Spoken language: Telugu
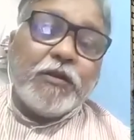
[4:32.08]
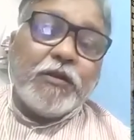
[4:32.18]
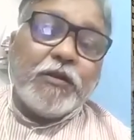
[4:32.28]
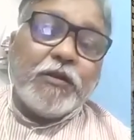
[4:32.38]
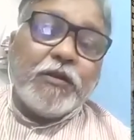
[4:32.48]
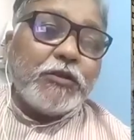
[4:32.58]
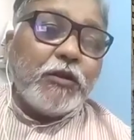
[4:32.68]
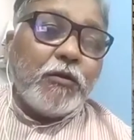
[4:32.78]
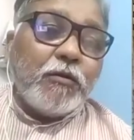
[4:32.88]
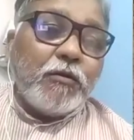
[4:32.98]
ఆయన మధ్యలో
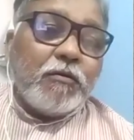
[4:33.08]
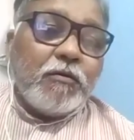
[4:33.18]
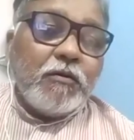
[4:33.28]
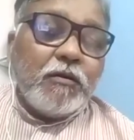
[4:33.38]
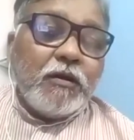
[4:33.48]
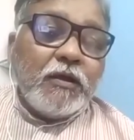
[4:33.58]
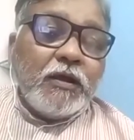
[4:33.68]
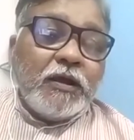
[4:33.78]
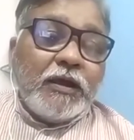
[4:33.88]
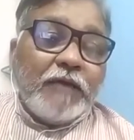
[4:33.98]

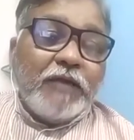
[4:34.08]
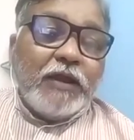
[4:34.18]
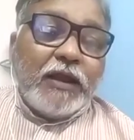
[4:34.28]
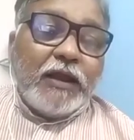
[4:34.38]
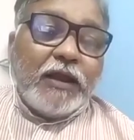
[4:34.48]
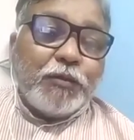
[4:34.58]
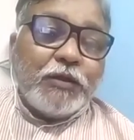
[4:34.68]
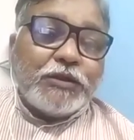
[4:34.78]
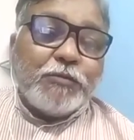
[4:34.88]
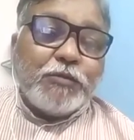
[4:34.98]
ఏమీ లేనప్పుడు
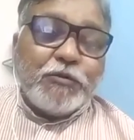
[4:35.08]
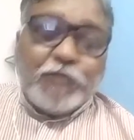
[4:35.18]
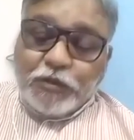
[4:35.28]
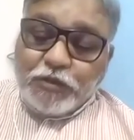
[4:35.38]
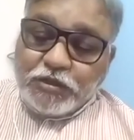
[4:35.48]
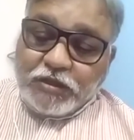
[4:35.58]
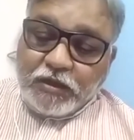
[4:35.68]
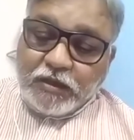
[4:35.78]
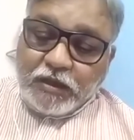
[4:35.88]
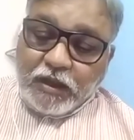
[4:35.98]
హెచ్ఎంటీవీలో తీసుకెళ్ళి